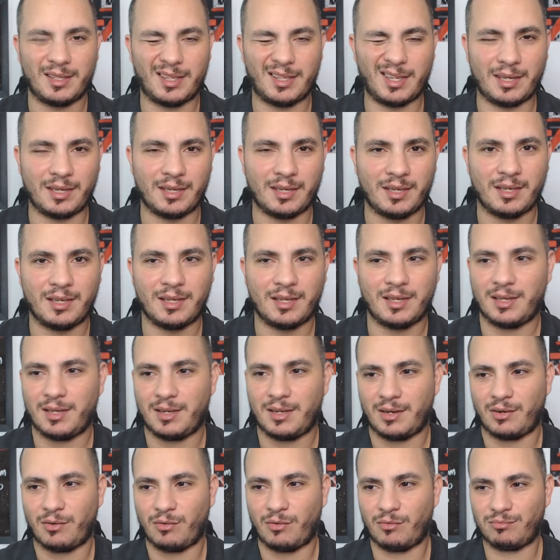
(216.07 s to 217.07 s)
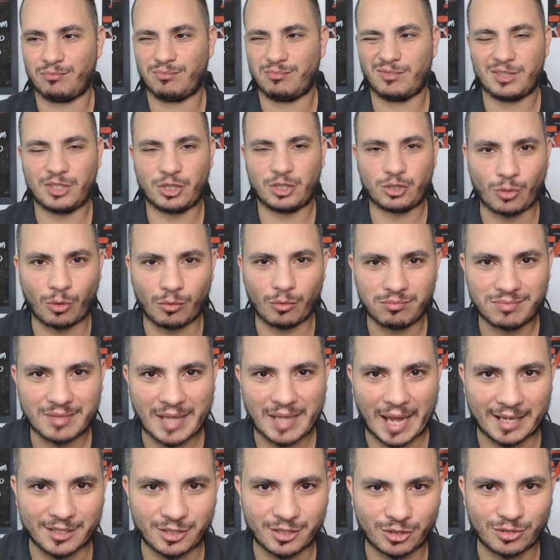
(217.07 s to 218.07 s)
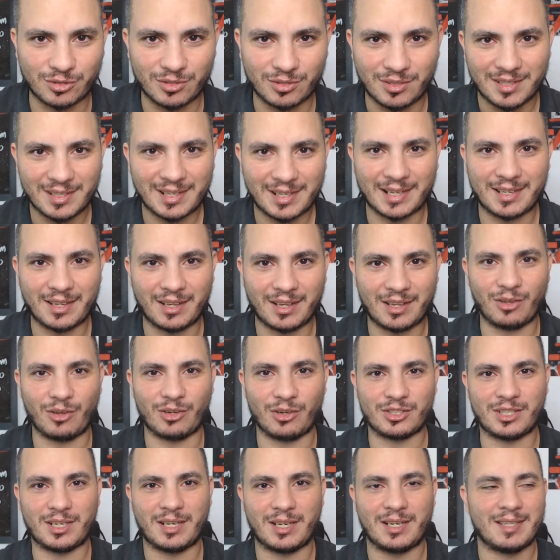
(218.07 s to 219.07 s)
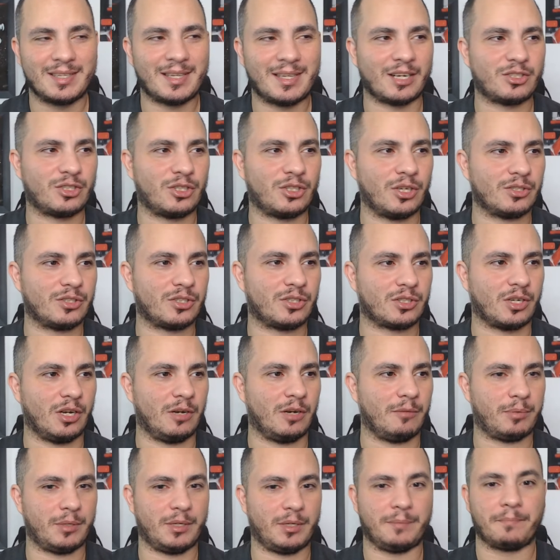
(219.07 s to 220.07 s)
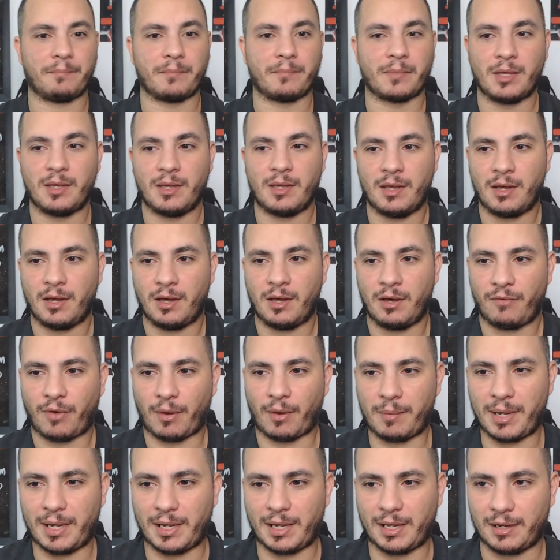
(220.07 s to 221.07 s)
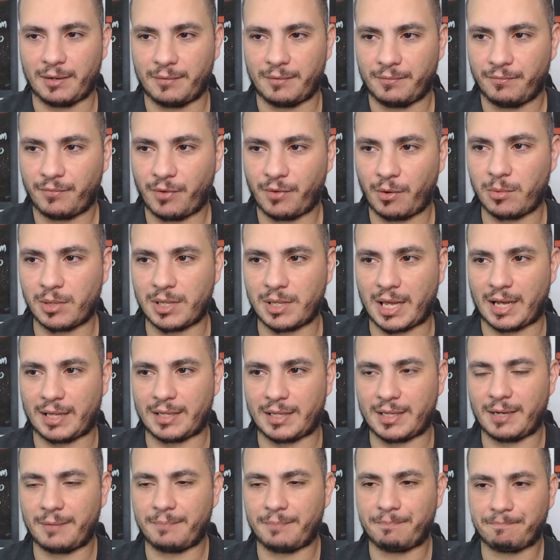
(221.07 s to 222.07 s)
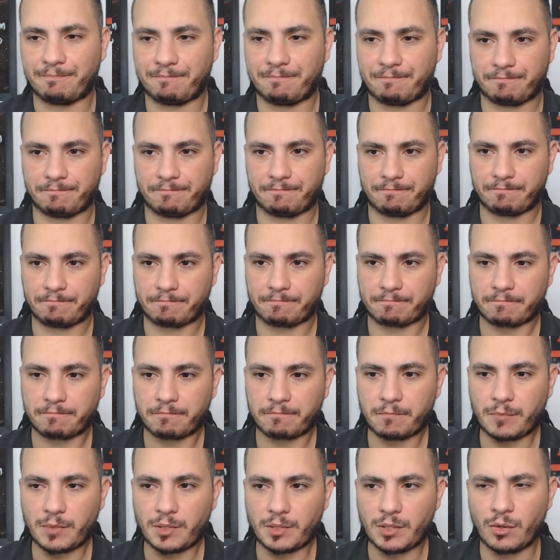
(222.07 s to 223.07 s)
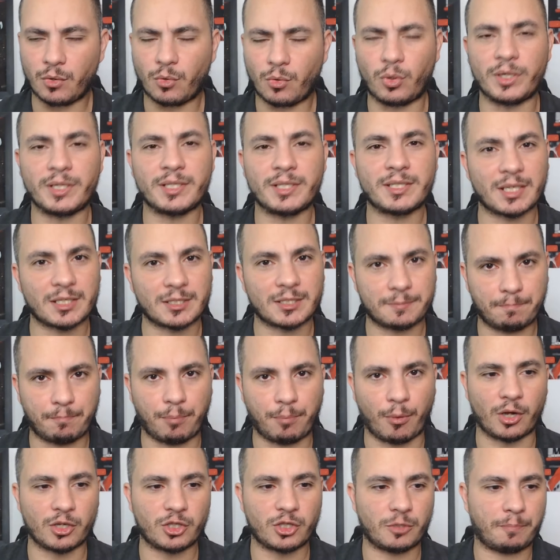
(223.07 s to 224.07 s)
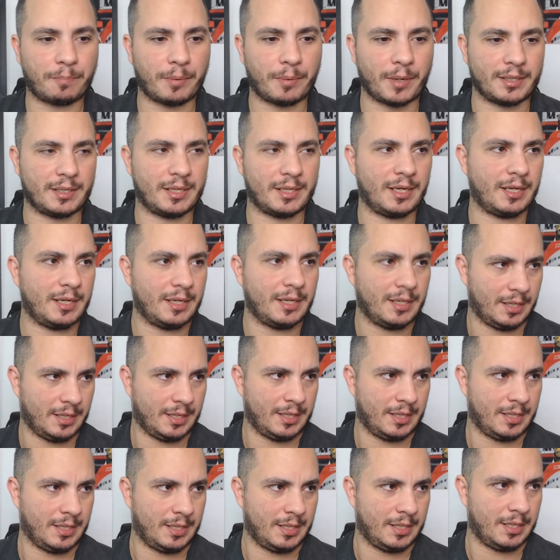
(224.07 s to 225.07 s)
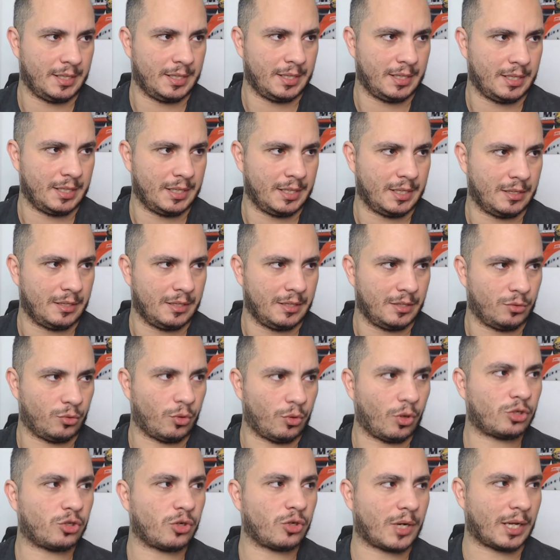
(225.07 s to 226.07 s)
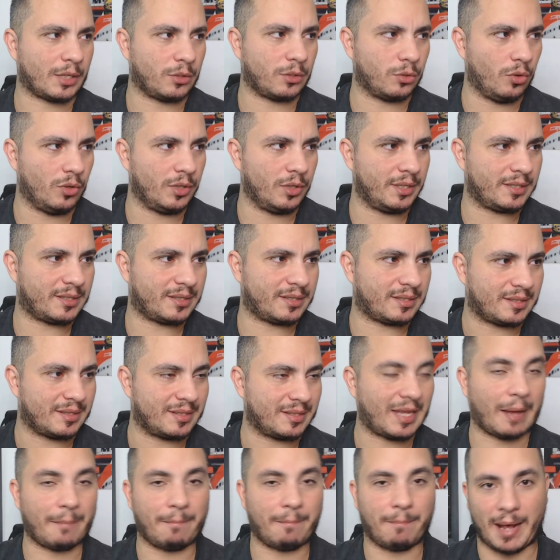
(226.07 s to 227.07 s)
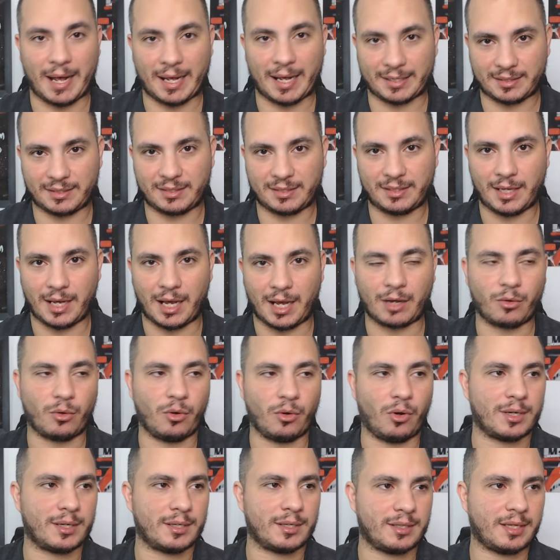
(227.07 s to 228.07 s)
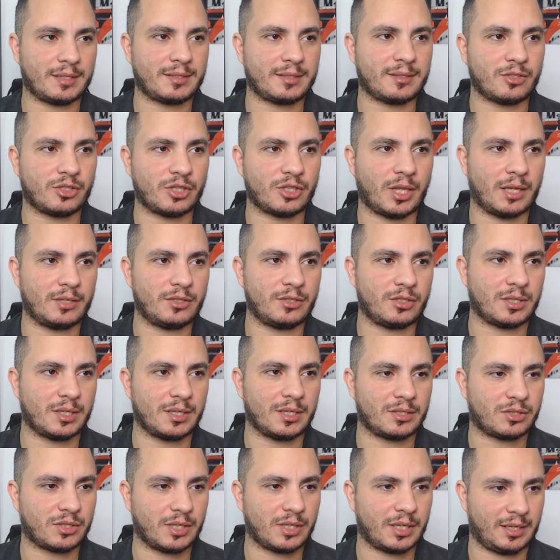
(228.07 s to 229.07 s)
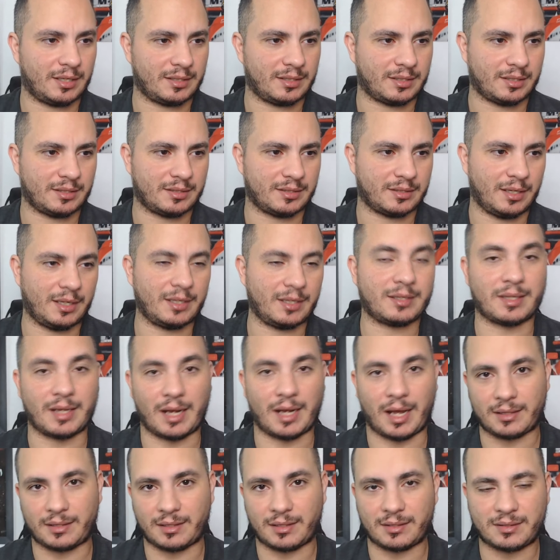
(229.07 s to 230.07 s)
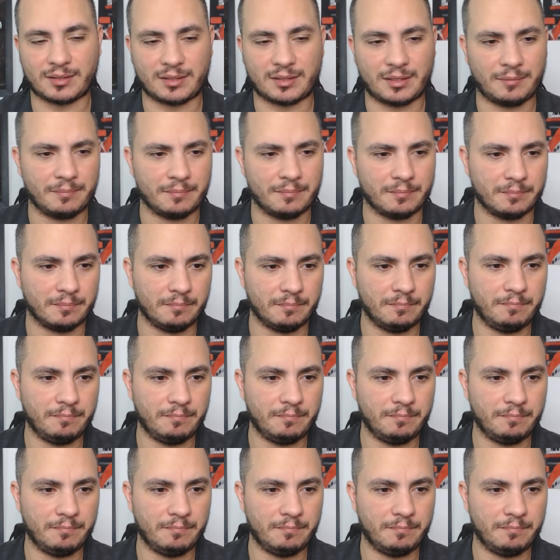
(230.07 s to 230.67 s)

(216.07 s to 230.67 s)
ter um descontaço lá na loja da Shirt Company. Família, vamos lá, né? Corinthians pode perder dois jogadores da base agora nessa jornada de transferências. E trata-se